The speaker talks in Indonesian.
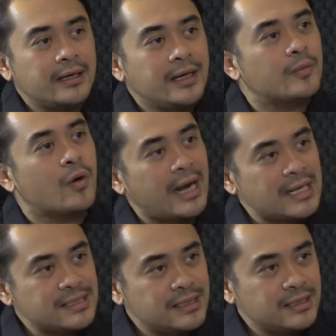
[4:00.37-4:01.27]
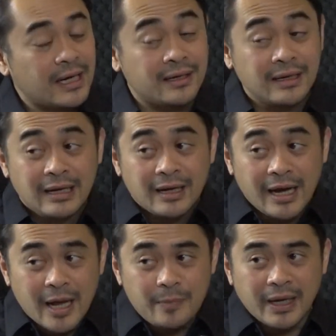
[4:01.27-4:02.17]
dari demokrasi dan
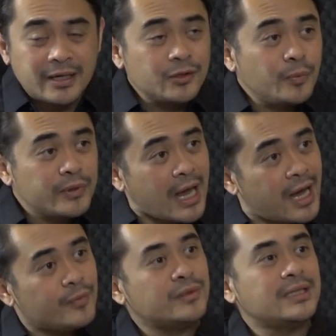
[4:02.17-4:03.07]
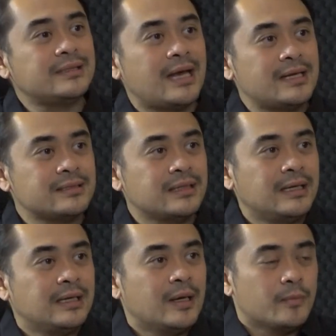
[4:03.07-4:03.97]
DPR itu punya imunitas
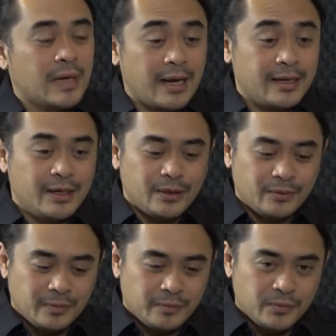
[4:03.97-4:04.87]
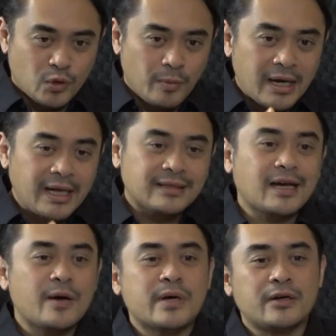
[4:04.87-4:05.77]
yeah. nah coba lihat
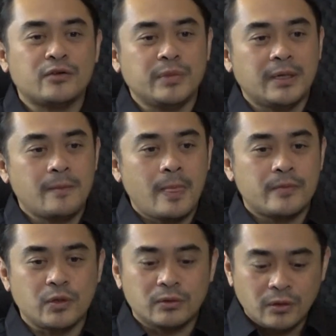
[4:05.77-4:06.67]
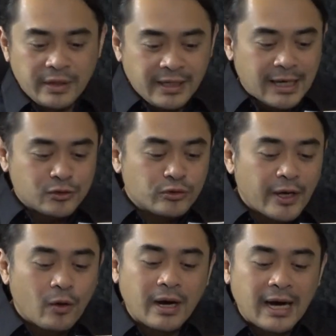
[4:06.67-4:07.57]
rekaman resmi Contoh nih kasus
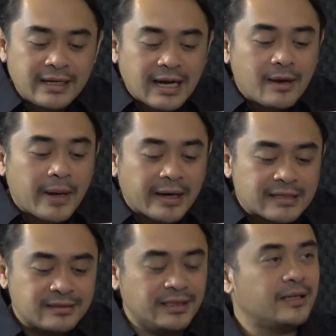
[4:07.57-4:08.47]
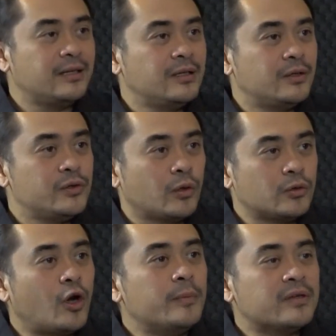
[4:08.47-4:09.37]
DOK ini nggak beres nih.
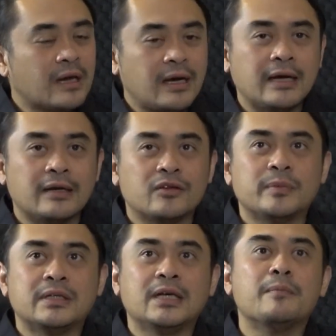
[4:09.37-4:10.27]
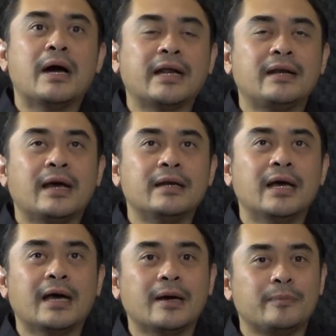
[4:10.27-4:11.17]
Contoh misalkan seperti kemarin
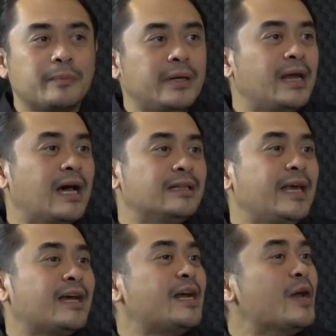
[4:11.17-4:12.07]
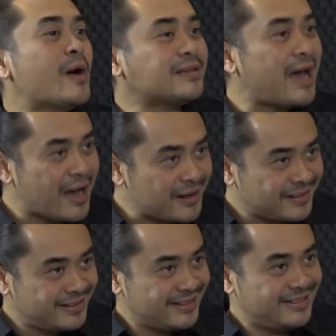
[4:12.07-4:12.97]
ada perpindahan Tiara Dewata.
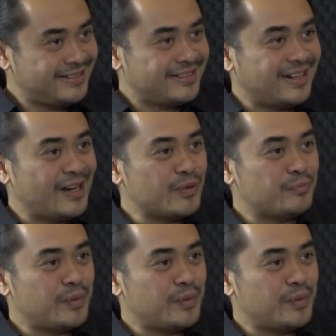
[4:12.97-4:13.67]
Iya. Nah,